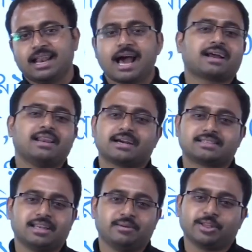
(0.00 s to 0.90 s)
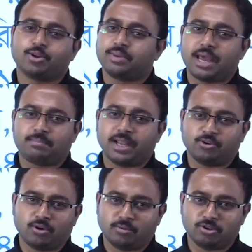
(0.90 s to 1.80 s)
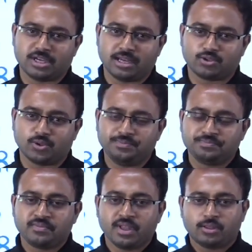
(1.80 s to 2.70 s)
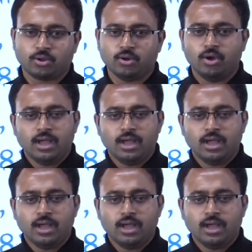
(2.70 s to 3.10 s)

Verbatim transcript: লাখ লাখ ছেলেমেয়ে তোমরা অ্যাপ্লাই করে বসে আছো তো